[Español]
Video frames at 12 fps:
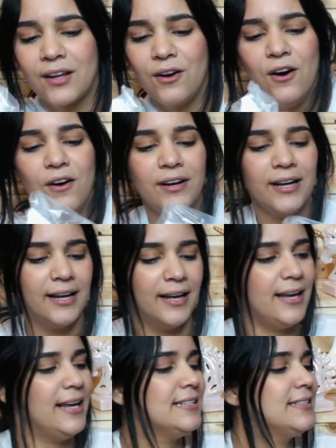con
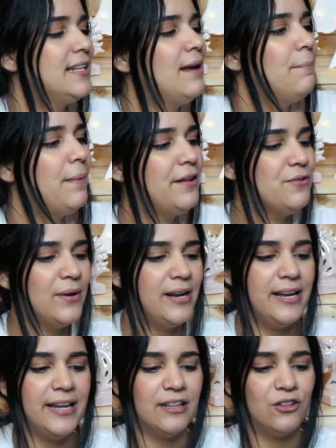este
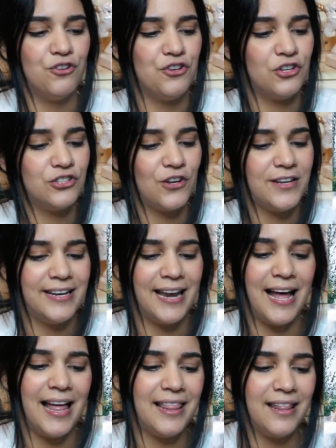pañuelito. Yo no soy
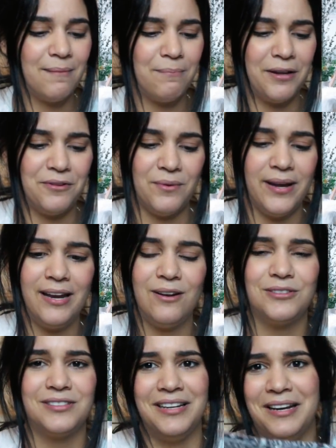nada de
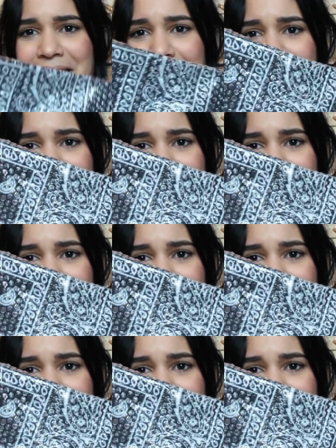pañuelos ni nada